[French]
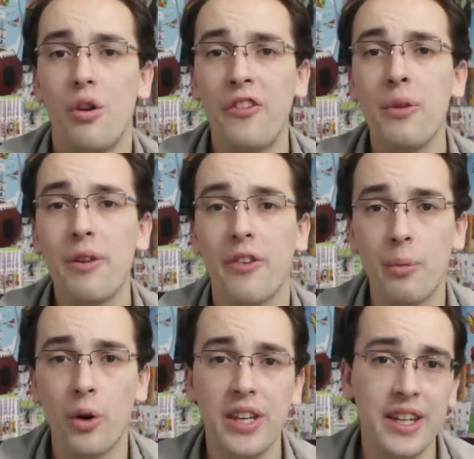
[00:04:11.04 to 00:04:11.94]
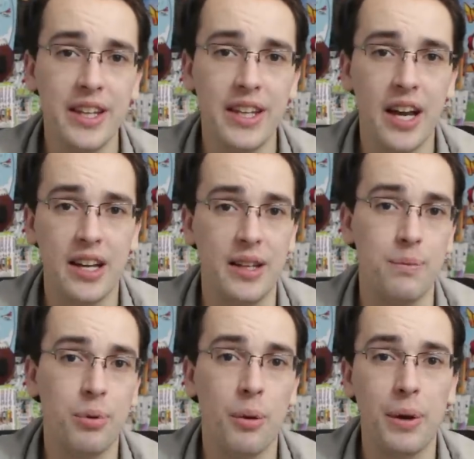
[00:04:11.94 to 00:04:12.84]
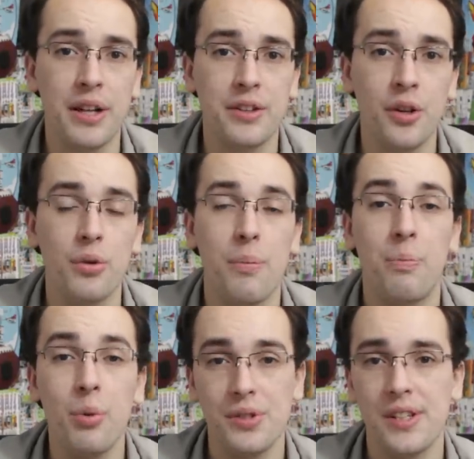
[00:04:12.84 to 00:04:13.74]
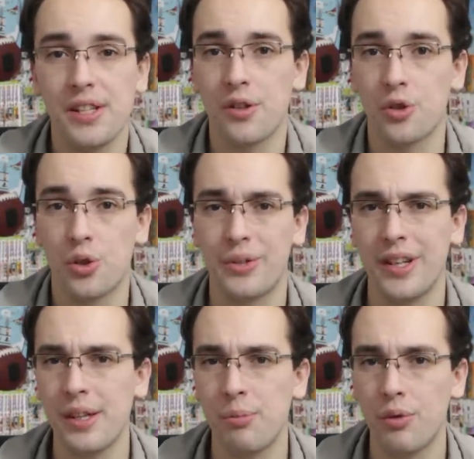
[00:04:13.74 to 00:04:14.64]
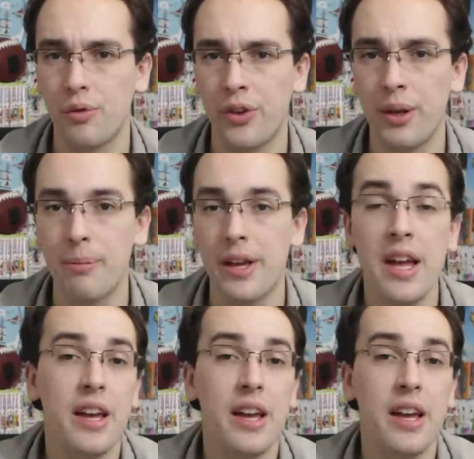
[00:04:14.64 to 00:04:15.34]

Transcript: Le film est vraiment inégal, il ne prend pas le temps de poser les enjeux dès le début du film,